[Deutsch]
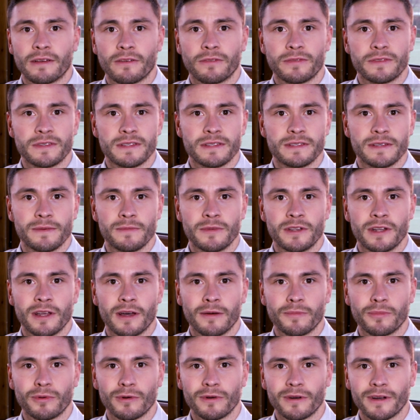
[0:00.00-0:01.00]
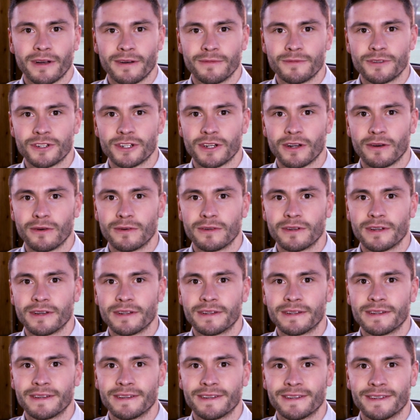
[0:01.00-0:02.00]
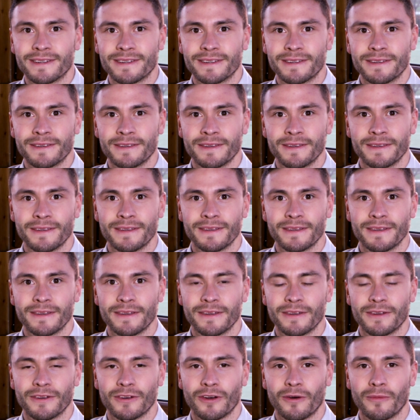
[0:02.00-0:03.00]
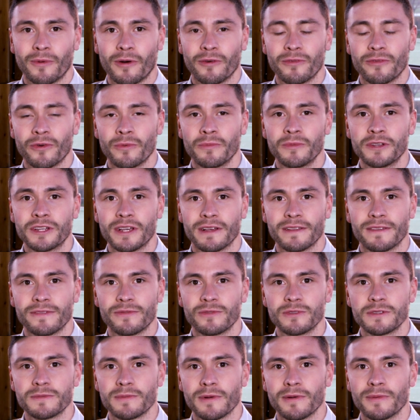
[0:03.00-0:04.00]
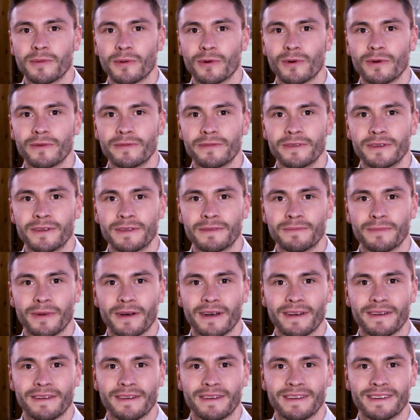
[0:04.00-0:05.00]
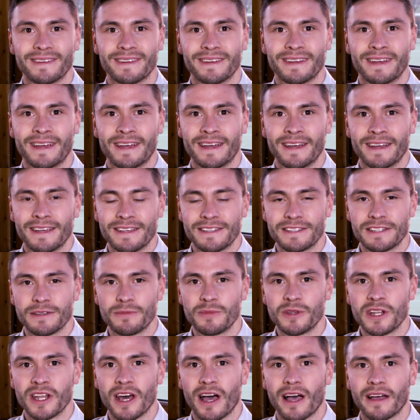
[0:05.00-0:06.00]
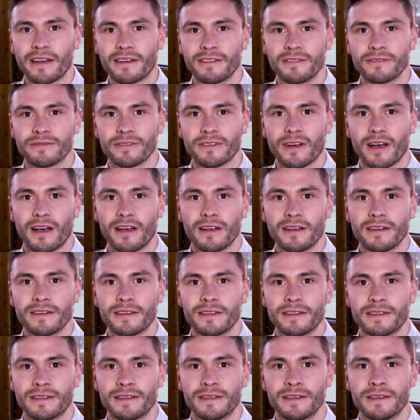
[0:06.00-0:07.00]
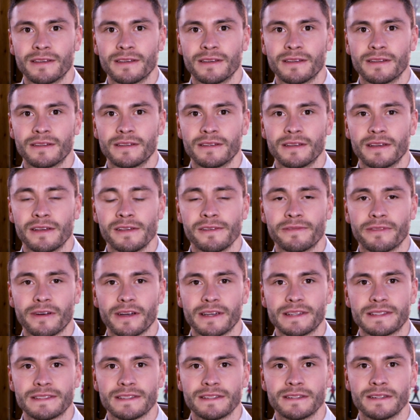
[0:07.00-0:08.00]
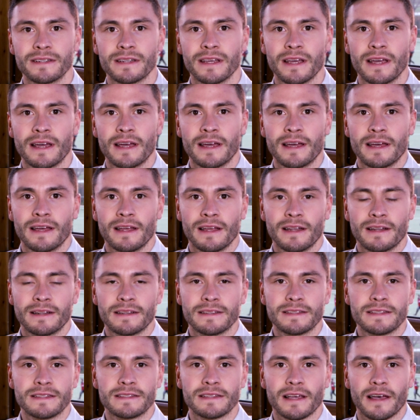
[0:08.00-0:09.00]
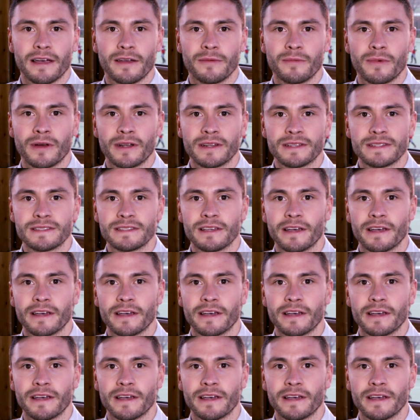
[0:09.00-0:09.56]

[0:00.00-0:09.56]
aufs Seminarprogramm schaue, dann äh kommen auch für mich als Fußballprofi ein paar äh, Seminare in Frage, die, die hilfreich sind. Das ist einmal das